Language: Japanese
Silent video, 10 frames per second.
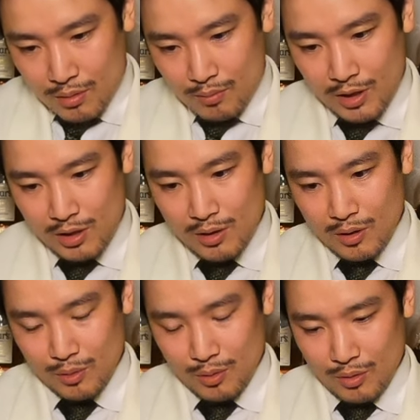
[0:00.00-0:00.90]
まさか
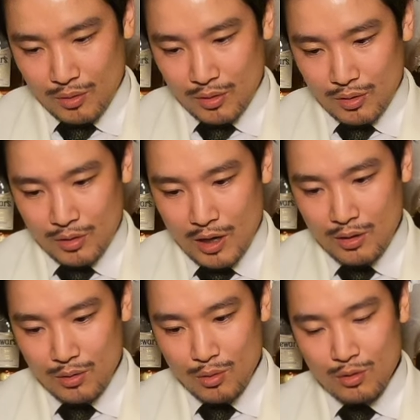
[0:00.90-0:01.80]
の南
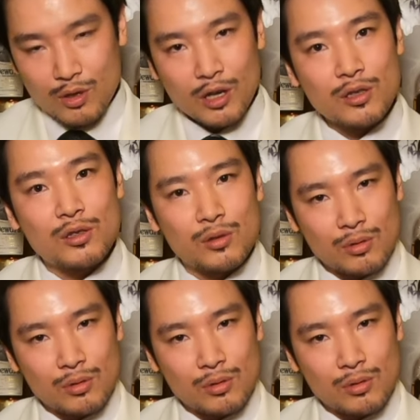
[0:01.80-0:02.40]
国果実が